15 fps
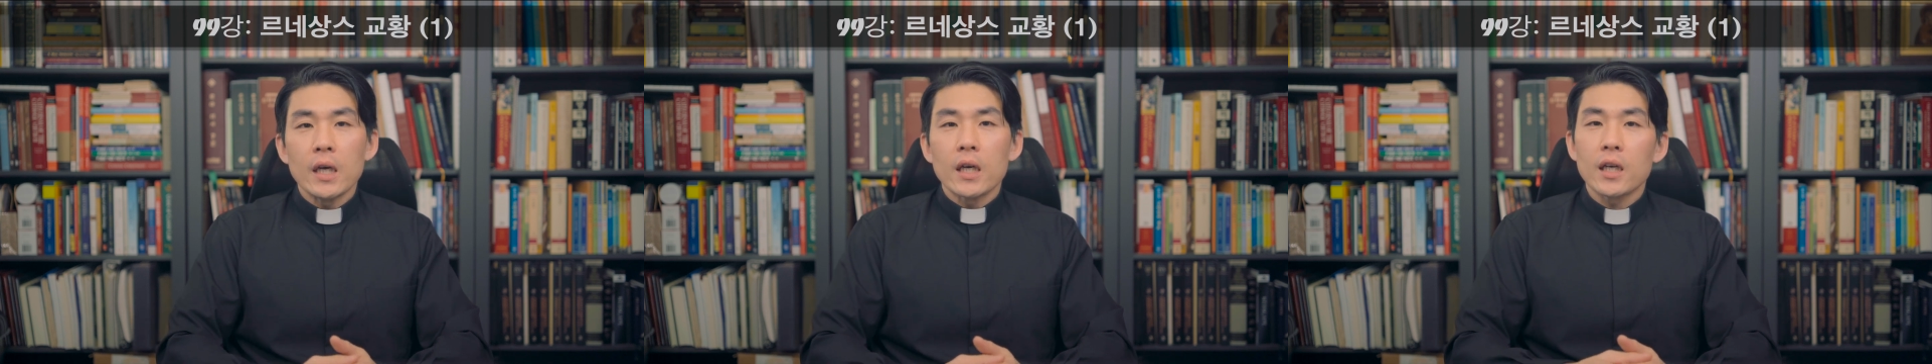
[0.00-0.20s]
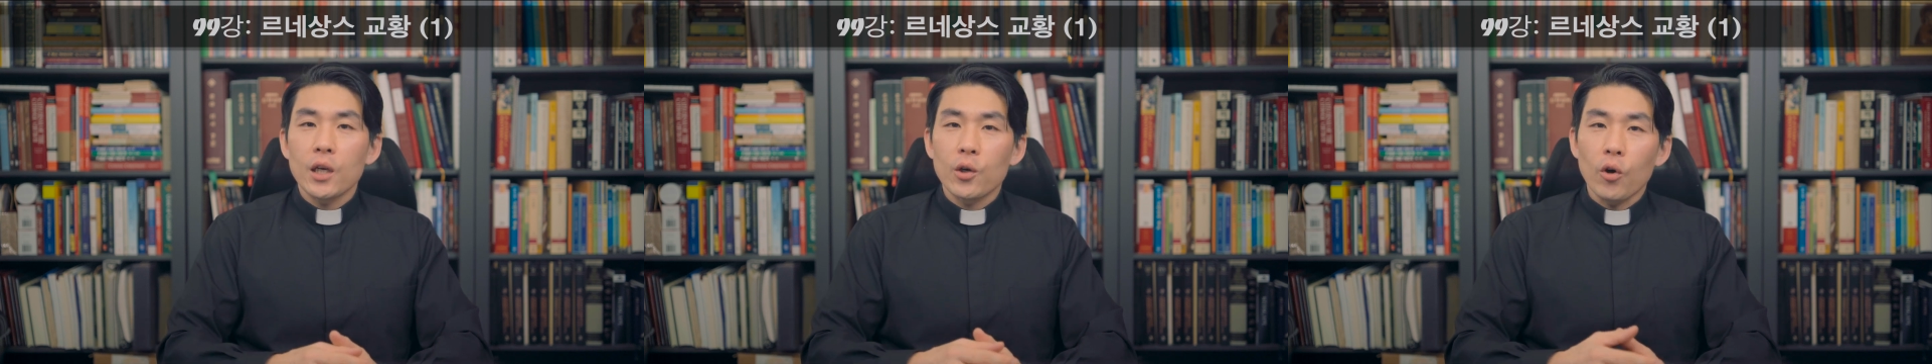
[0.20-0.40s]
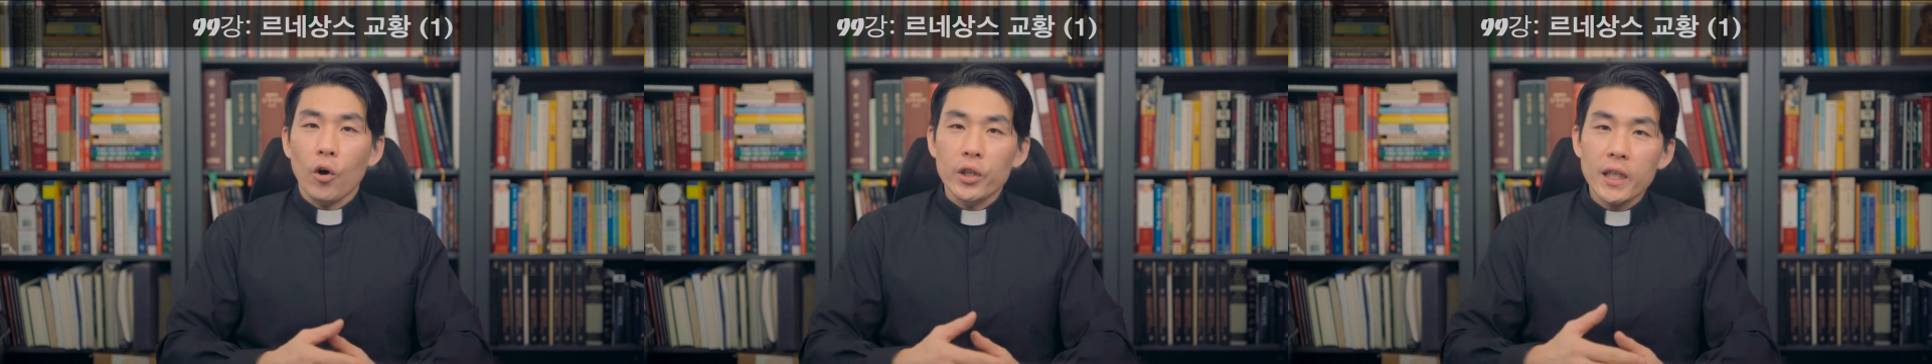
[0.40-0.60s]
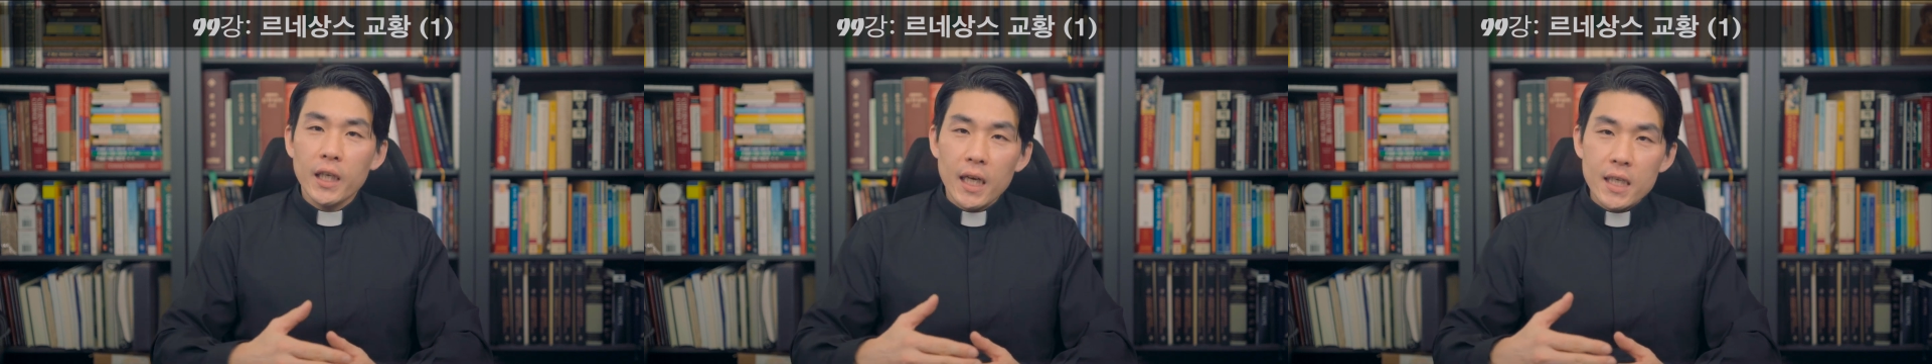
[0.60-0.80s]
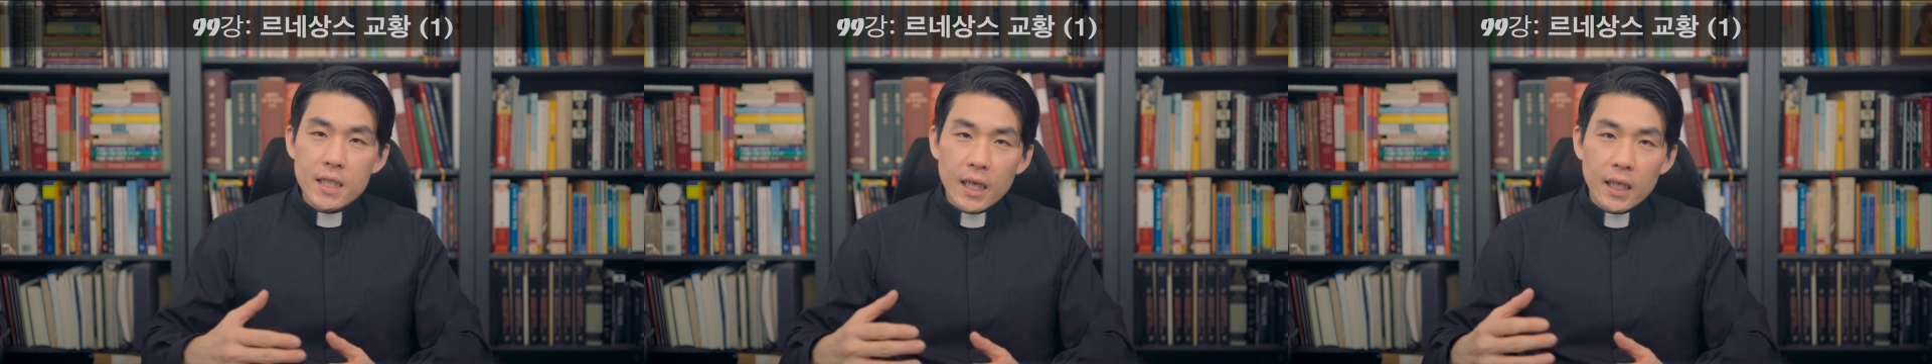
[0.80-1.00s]
그리고
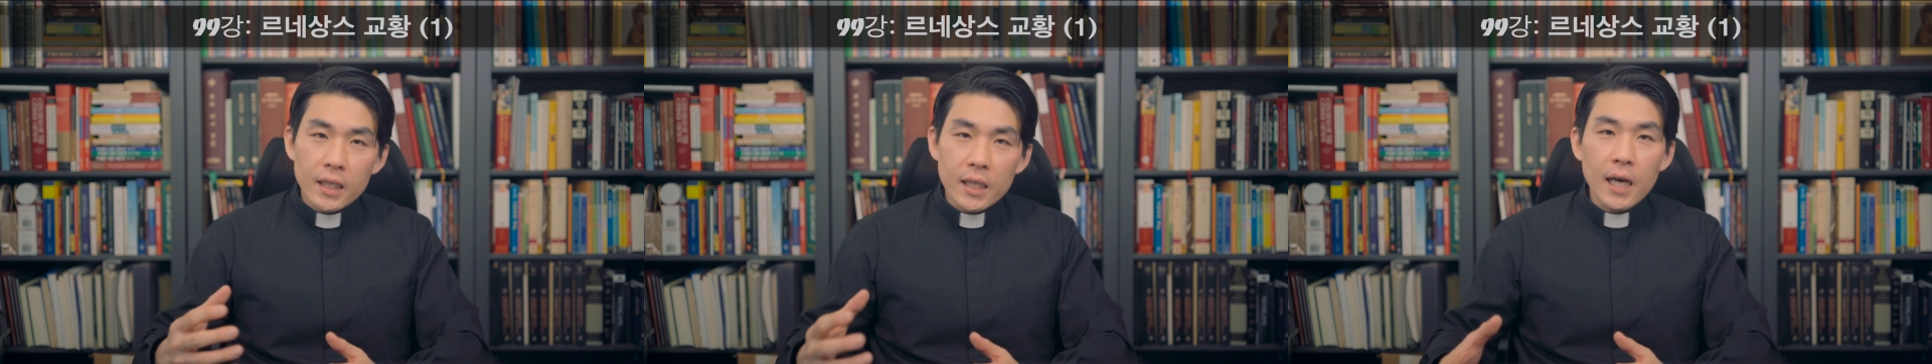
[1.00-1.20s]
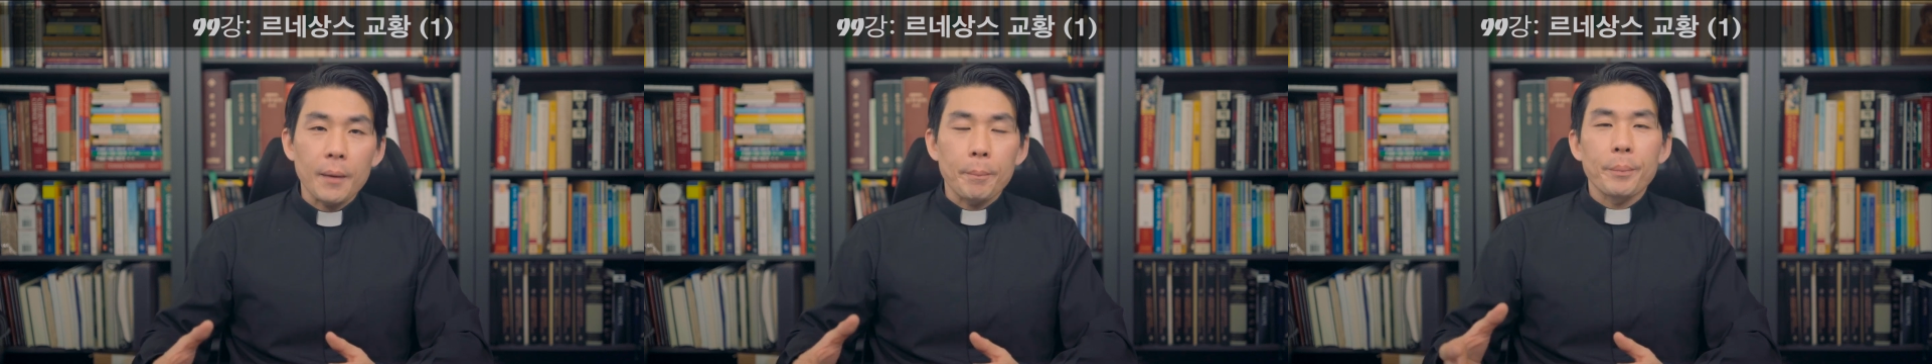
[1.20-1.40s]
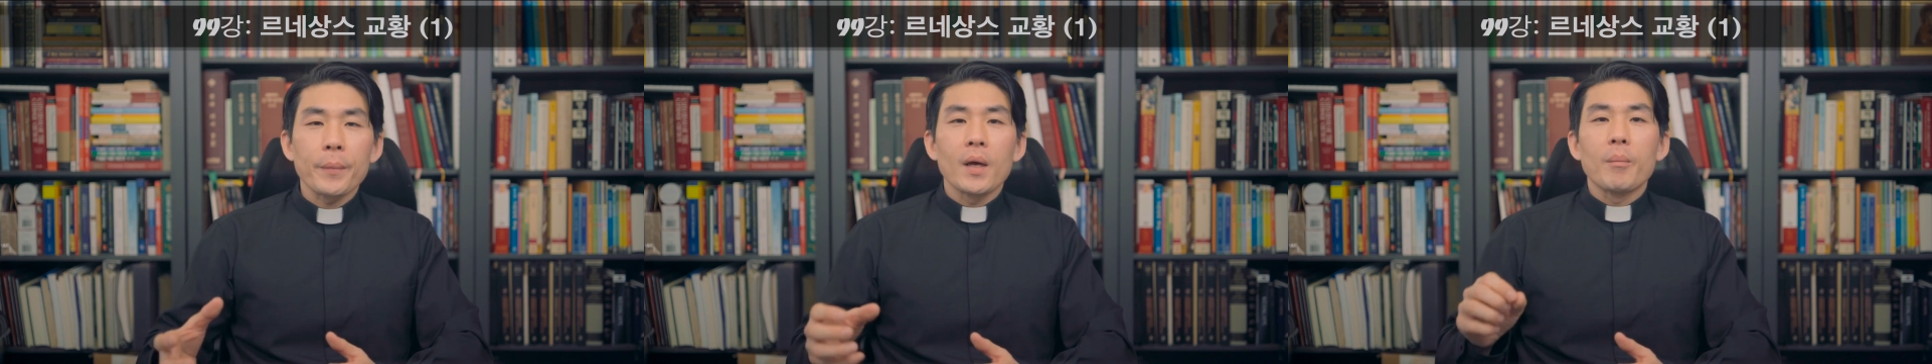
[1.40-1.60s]
어디까지 가느냐?